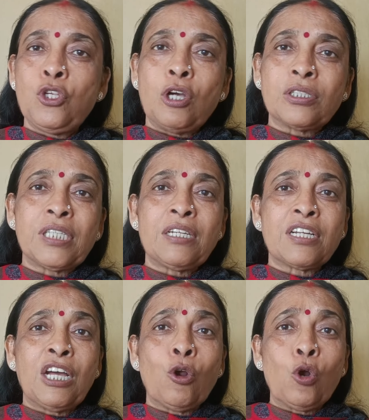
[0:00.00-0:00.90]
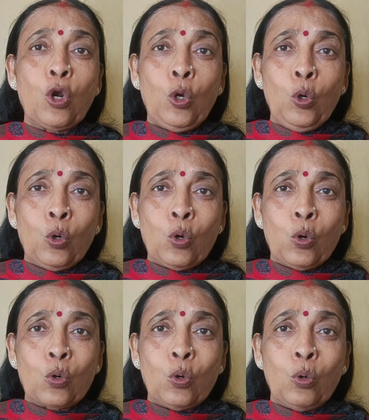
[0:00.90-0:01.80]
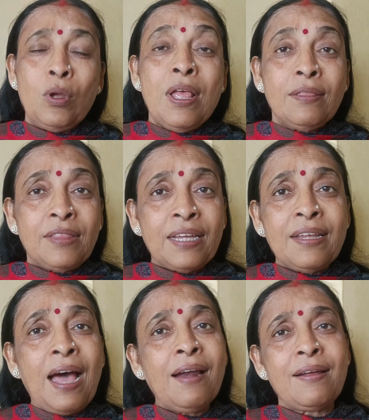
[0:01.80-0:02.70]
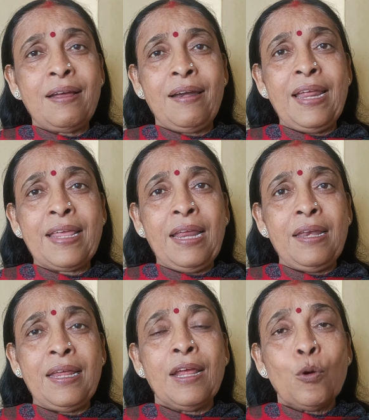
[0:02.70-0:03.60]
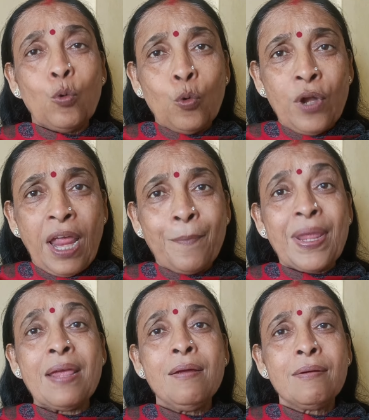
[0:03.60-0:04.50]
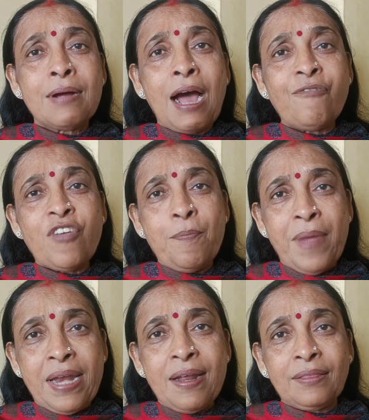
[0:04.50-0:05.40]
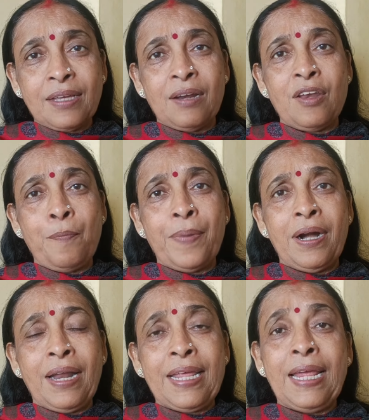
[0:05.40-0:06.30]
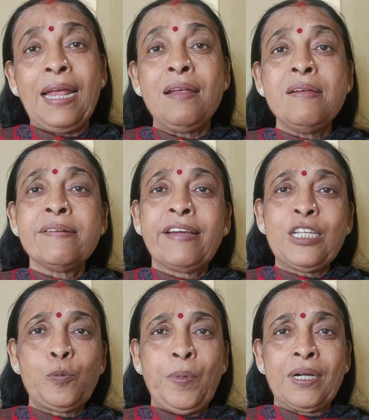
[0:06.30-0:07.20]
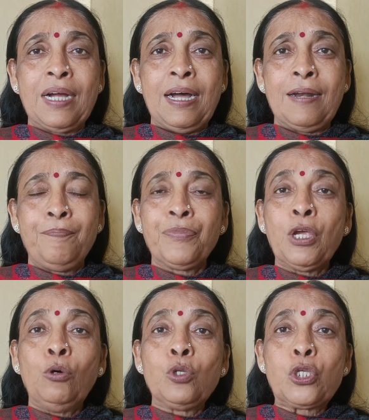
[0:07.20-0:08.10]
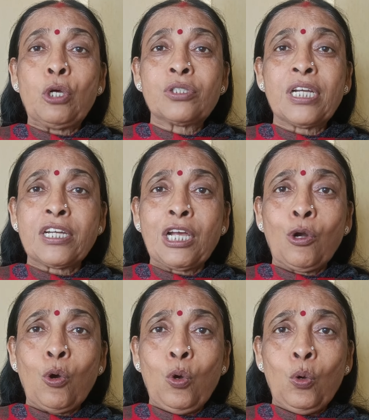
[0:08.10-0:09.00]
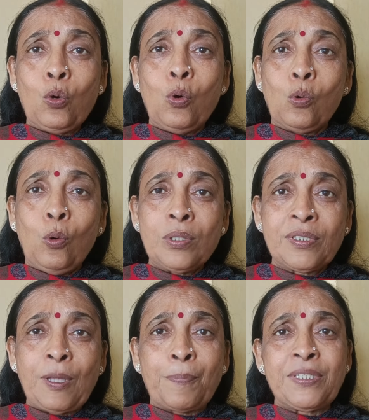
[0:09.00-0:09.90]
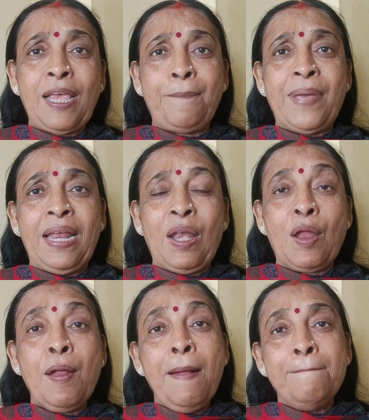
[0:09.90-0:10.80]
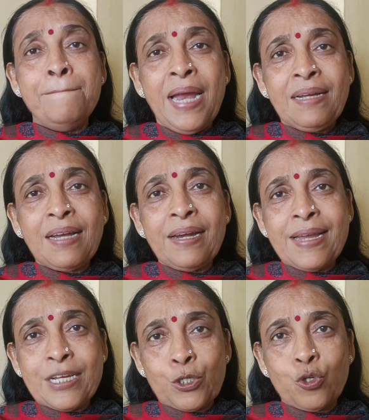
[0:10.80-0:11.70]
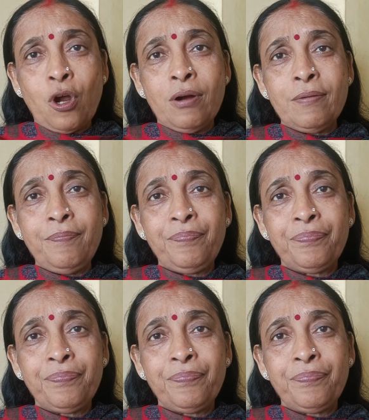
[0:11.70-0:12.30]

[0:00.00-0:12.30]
चौंसठ करोड़ लोगों को तैयार करने के लिए उन्हें भी काफ़ी मेहनत करनी पड़ रही है किस प्रकार उन चौंसठ करोड़ लोगों को सबसे पहले मेंटली स्ट्रॉन्ग